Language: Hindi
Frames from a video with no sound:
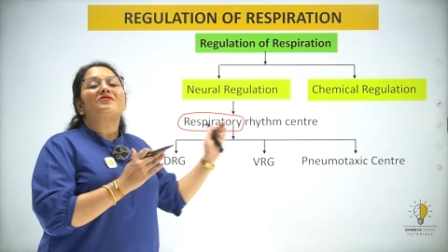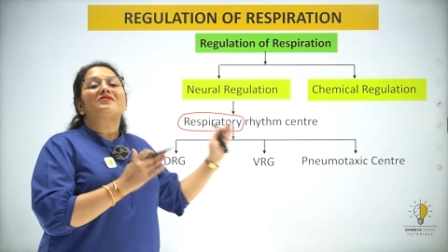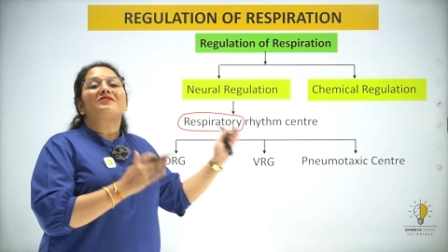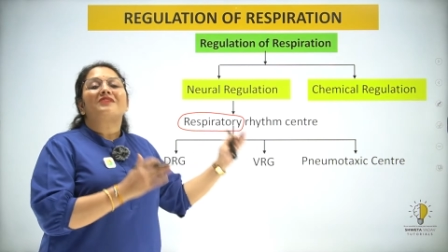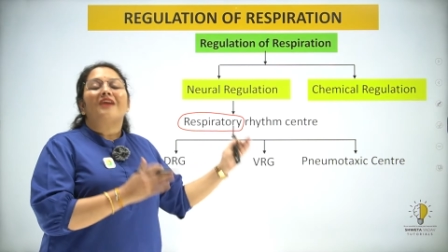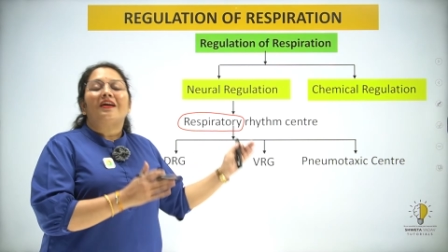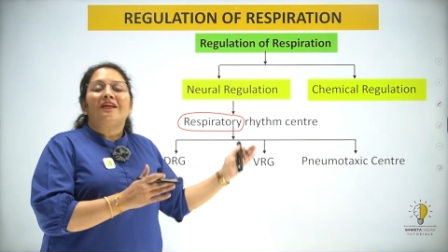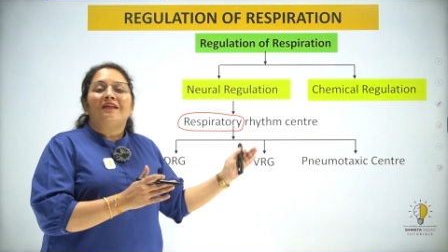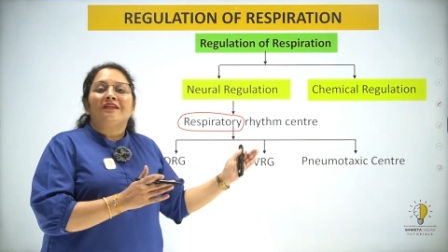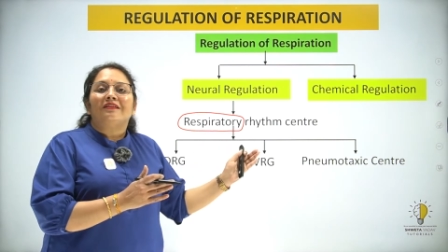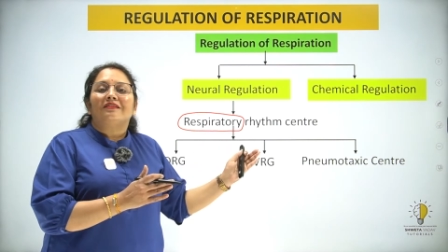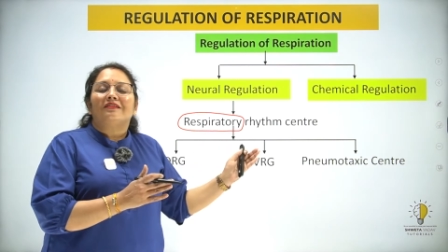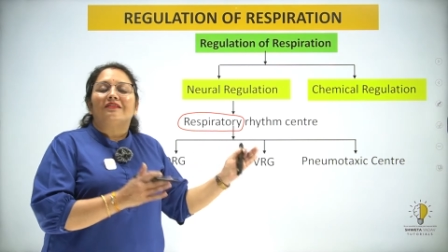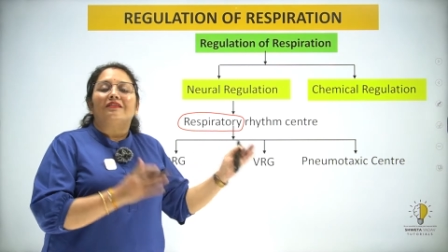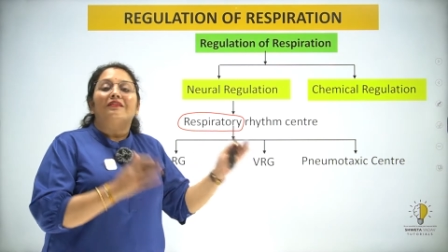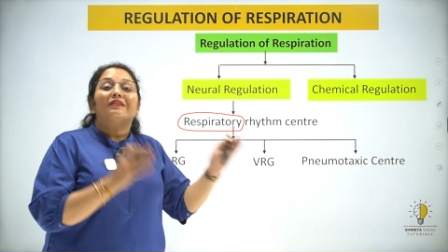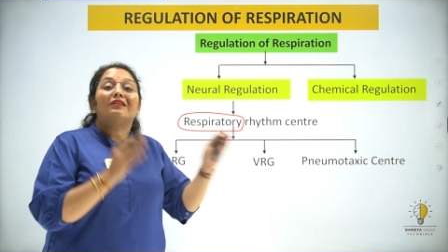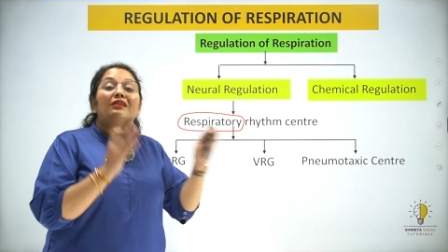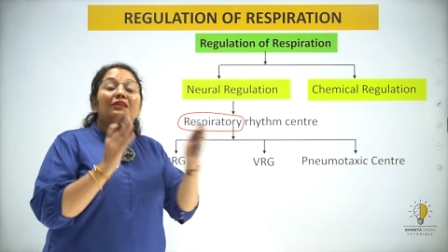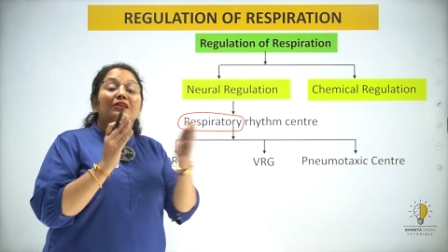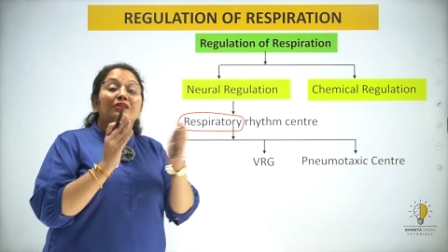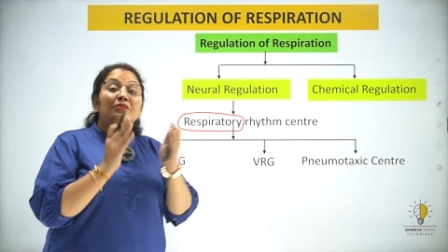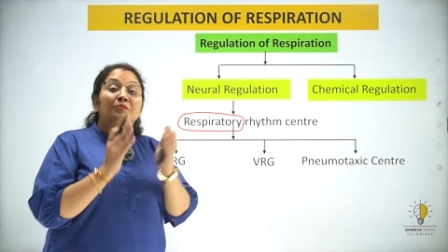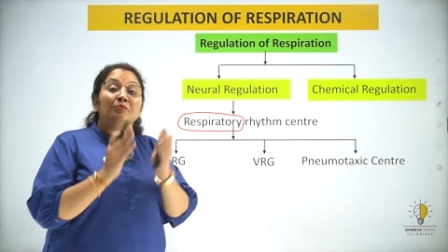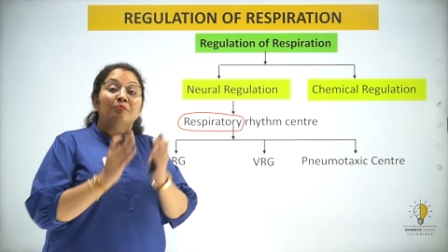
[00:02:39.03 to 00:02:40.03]
center
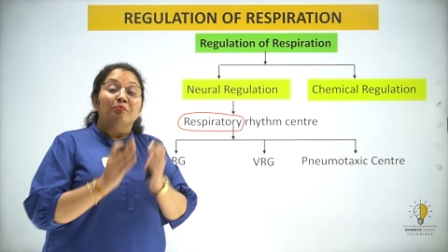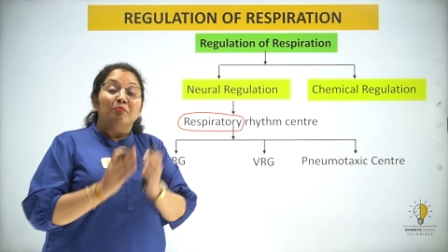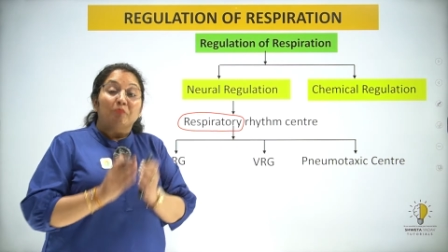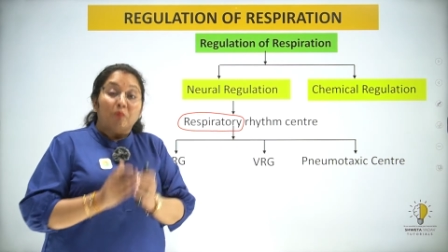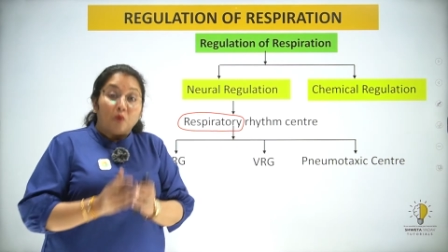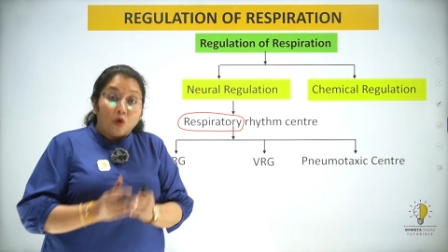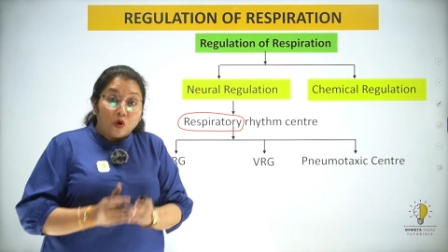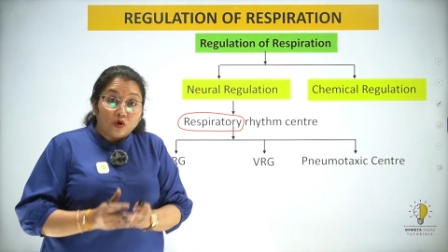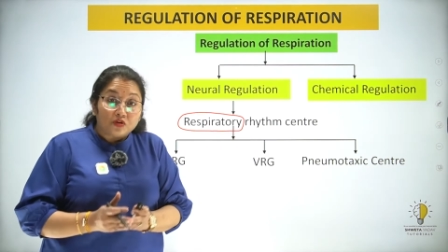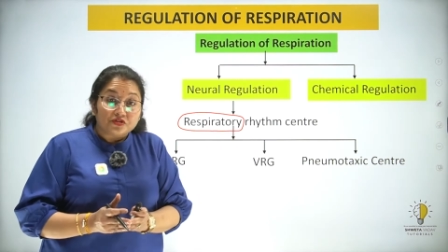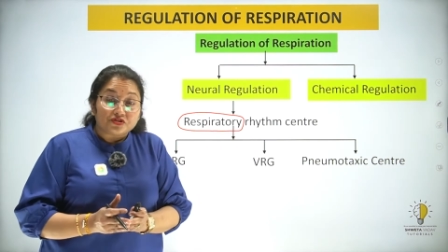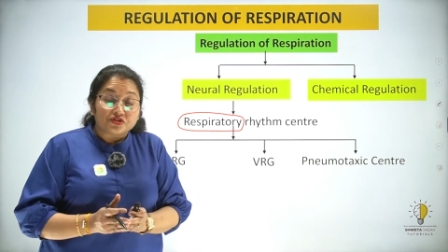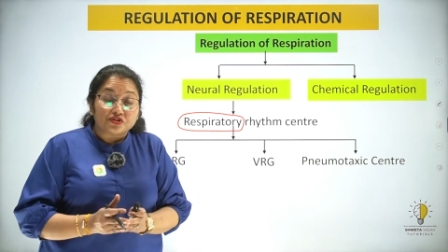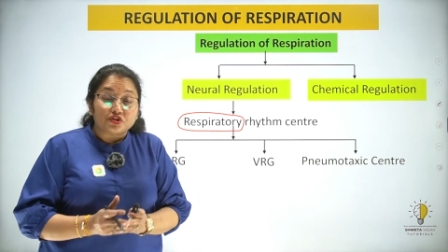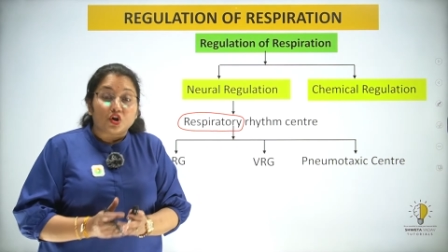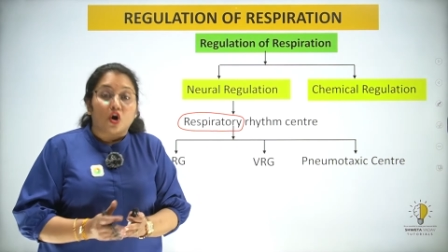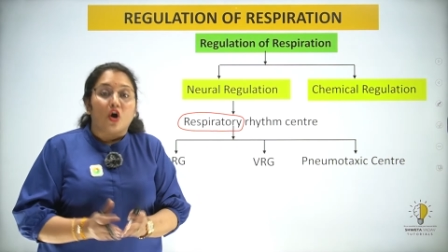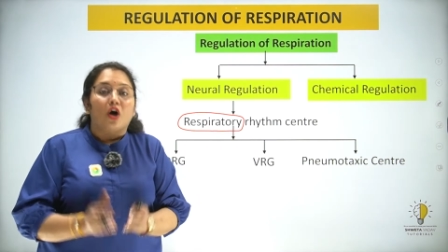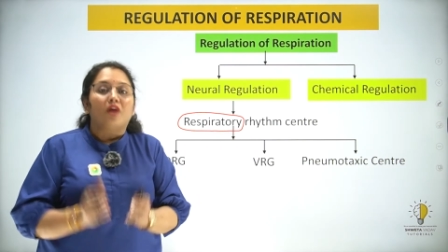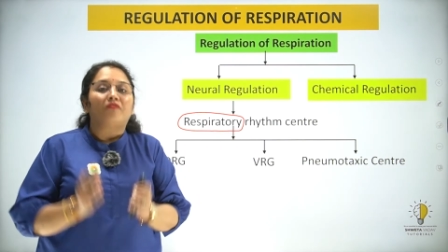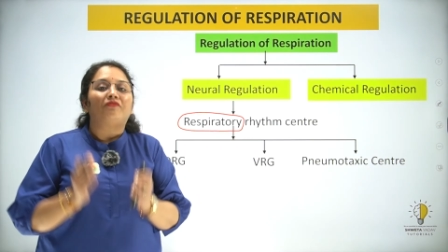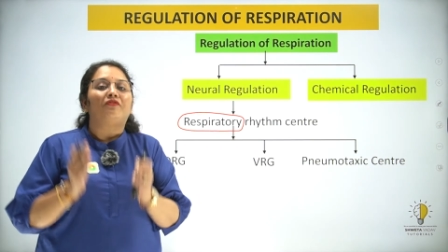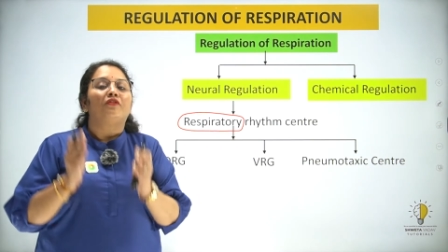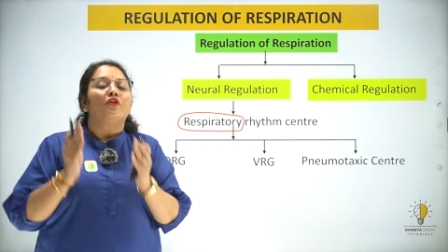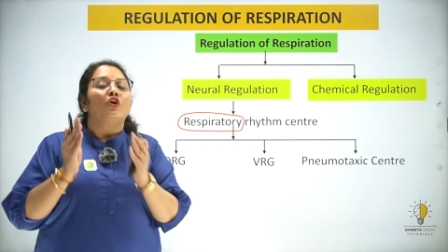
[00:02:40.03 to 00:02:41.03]
composed
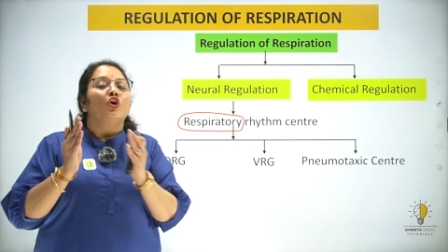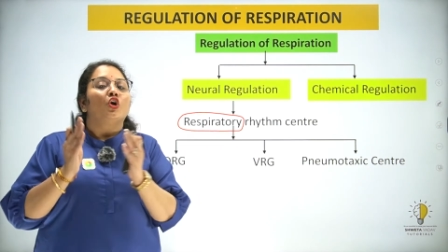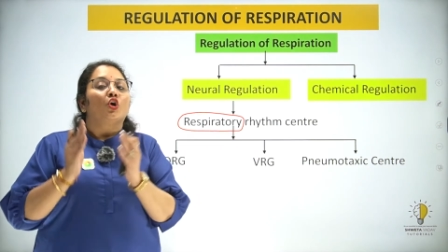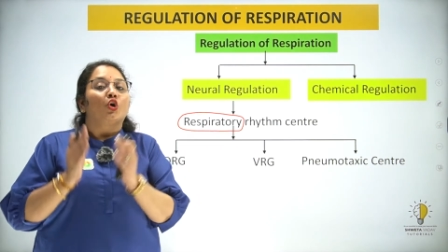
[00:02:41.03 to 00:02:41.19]
of